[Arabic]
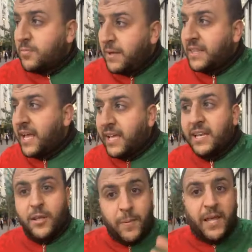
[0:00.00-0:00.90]
كانت
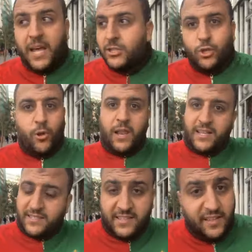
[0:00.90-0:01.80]
مداخل كبيره
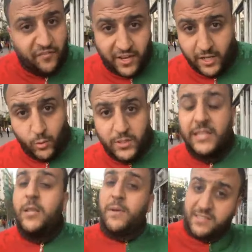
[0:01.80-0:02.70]
غتدخل الخزينه ديال فريق
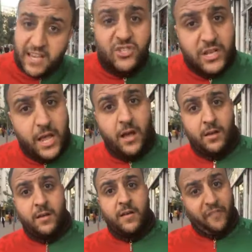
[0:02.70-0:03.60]
الوداد اللي محتاج
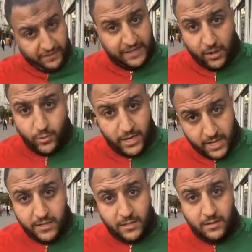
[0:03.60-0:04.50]
ليها في هذه
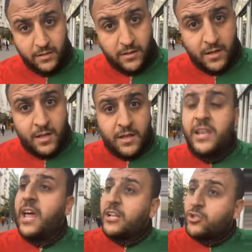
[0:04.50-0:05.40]
الاونه هذه
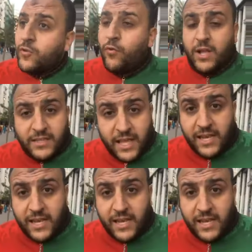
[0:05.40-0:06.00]
كنا غنشوفوا